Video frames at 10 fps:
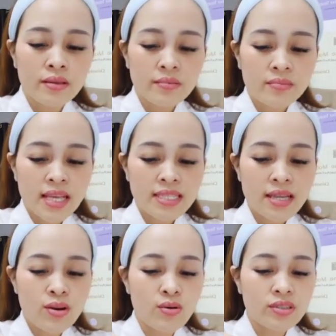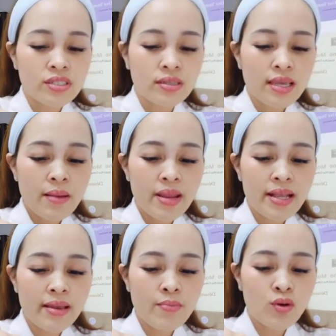chúng ta sẽ đổ trực tiếp lên
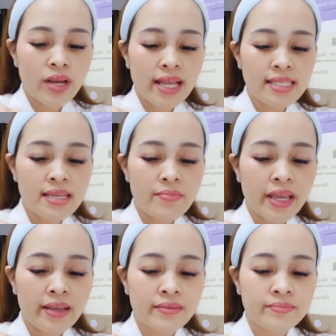cái bột enzyme này